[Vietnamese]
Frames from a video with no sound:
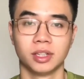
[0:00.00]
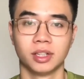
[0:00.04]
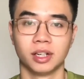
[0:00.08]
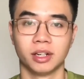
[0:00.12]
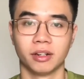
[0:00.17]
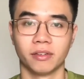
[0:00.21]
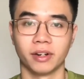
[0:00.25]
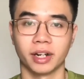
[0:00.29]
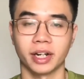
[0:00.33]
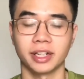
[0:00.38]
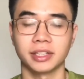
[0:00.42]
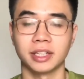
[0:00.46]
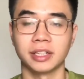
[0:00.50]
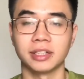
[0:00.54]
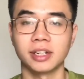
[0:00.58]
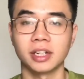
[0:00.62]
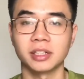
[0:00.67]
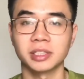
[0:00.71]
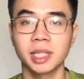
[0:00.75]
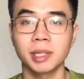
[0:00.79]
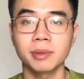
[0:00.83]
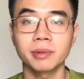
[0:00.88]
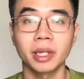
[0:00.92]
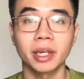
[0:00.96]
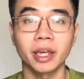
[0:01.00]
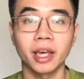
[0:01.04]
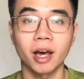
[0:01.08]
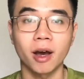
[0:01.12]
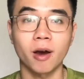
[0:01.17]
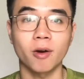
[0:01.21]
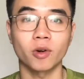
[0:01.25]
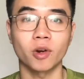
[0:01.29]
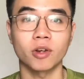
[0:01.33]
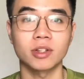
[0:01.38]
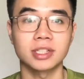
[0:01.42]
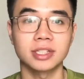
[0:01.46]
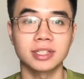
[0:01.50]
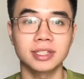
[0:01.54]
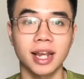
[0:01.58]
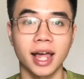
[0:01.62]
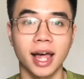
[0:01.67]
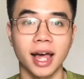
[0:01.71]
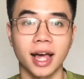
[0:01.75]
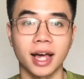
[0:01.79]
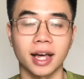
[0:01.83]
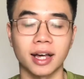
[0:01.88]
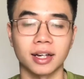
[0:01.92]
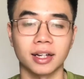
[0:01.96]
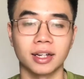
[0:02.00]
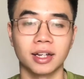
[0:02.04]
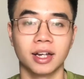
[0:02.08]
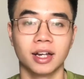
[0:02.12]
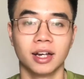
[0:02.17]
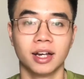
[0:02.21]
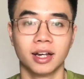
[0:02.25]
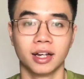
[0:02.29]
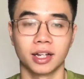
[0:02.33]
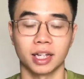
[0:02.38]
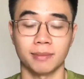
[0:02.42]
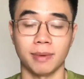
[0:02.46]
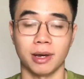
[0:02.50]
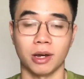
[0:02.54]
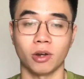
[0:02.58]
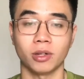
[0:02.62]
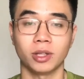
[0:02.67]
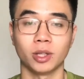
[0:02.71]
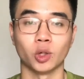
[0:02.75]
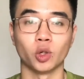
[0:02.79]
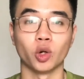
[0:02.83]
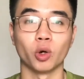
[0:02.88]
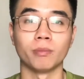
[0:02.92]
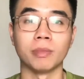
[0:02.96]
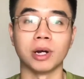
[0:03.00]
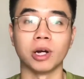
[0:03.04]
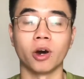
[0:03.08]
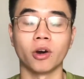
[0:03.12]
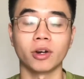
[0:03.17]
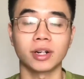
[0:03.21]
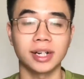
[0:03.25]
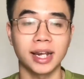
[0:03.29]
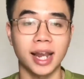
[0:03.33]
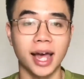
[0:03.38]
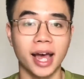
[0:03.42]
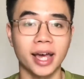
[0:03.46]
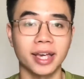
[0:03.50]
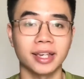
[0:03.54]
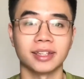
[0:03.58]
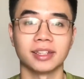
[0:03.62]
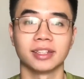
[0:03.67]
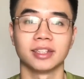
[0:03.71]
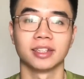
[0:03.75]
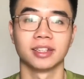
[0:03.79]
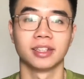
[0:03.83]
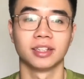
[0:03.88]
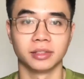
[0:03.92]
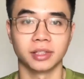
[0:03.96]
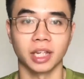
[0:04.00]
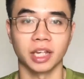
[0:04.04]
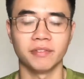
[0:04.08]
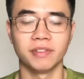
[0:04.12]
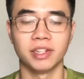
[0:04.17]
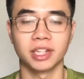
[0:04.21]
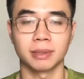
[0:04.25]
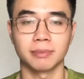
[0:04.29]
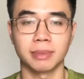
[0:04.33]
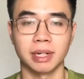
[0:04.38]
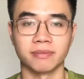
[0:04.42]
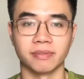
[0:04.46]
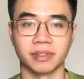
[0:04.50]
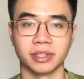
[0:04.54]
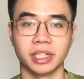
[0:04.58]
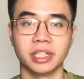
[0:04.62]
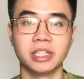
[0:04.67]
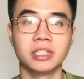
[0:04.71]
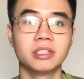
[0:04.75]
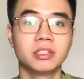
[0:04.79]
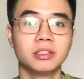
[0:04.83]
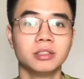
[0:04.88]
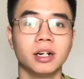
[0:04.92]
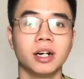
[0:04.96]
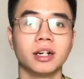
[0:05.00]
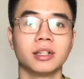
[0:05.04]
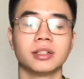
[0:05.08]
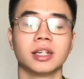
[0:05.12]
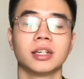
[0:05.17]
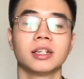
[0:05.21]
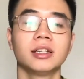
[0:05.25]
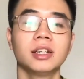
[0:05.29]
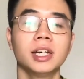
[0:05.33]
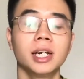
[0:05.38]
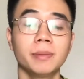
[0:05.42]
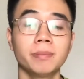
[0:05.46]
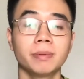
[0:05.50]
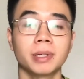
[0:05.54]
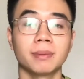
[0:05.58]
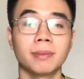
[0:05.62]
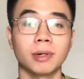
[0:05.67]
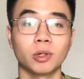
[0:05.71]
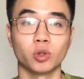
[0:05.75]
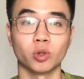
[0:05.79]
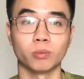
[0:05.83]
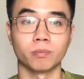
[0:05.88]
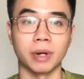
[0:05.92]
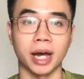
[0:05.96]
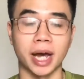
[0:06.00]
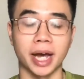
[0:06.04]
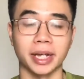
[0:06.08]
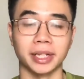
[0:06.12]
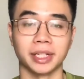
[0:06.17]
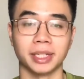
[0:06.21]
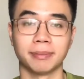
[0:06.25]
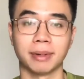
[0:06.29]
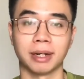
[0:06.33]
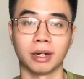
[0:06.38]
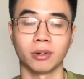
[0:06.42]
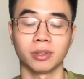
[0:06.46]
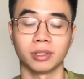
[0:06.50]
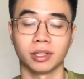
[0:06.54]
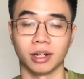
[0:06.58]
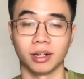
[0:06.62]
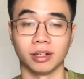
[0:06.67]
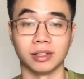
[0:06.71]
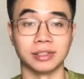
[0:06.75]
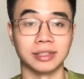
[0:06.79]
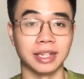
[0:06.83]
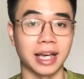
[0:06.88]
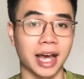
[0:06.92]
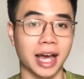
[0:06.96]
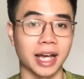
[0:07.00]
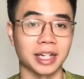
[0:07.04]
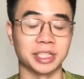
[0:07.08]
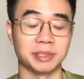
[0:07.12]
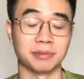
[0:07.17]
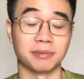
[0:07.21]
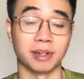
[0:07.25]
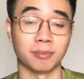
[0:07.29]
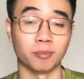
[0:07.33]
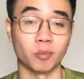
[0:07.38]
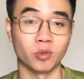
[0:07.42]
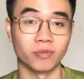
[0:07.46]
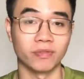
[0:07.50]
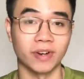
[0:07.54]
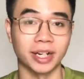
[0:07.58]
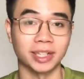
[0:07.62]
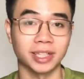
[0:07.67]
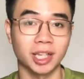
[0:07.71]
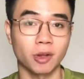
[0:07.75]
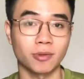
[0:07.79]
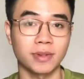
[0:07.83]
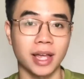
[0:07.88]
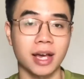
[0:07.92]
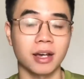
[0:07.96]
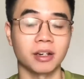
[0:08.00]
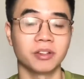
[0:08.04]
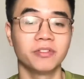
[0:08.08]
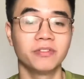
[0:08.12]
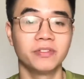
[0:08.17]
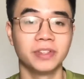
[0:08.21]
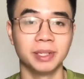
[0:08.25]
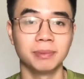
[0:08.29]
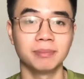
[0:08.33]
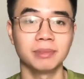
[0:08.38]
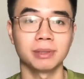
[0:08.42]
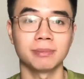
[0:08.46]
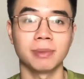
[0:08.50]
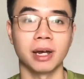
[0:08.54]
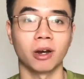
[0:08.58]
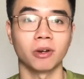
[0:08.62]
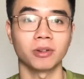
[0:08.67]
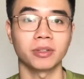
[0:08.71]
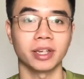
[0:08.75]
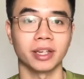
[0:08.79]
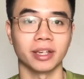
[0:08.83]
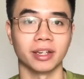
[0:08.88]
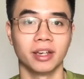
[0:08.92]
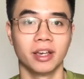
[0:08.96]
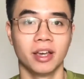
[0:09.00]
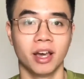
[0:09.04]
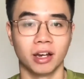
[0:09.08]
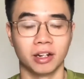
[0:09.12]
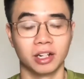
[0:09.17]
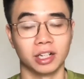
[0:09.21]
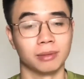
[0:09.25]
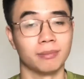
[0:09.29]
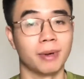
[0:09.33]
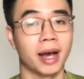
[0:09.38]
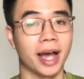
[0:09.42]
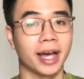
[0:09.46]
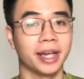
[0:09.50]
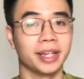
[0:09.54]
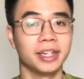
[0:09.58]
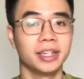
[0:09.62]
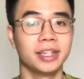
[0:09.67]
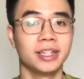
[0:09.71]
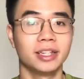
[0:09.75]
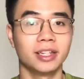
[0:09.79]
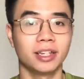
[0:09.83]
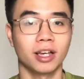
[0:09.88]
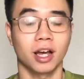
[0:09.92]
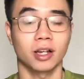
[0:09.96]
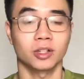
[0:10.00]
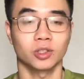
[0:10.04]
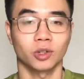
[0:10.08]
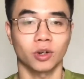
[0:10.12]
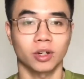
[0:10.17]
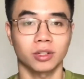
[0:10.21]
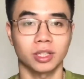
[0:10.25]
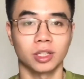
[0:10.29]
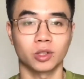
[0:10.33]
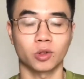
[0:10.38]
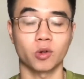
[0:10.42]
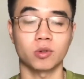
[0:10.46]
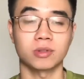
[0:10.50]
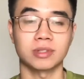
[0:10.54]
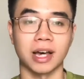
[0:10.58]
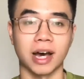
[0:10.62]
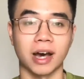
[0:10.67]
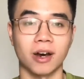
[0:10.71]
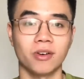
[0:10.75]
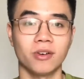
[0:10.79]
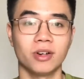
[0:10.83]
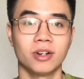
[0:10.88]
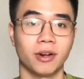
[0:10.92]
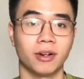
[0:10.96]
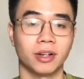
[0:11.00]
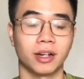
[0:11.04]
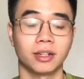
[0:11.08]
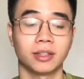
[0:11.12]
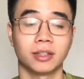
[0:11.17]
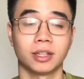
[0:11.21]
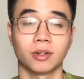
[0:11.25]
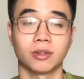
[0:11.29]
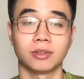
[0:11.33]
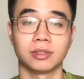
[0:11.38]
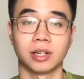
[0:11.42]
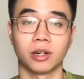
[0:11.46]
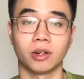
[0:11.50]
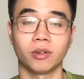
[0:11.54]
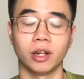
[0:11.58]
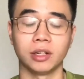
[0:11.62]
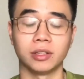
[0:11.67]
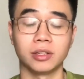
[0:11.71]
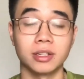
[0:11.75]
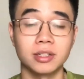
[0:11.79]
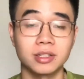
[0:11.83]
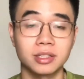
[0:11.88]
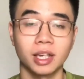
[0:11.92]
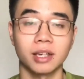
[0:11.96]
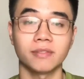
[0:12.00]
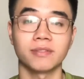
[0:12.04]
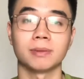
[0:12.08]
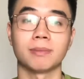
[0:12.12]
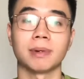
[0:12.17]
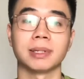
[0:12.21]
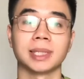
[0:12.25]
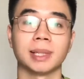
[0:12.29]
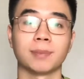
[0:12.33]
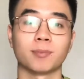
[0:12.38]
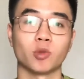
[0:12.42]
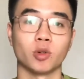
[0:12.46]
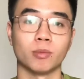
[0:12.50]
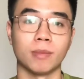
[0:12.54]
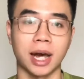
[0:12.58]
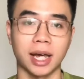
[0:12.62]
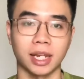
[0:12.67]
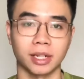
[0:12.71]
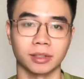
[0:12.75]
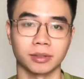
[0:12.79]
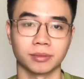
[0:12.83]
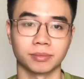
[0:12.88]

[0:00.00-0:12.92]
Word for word: và cái tính năng tiếp theo đó chính là các bạn có thể nộp bài online Thay vì các bạn phải đến trường, đến lớp, các bạn nộp bài thì bạn có thể ở nhà chỉ bằng một vài thao tác ấn phím là bạn có thể gửi bài đi à, cho các thầy cô giáo để các thầy cô giáo có thể nhận xét về bài tập của bạn.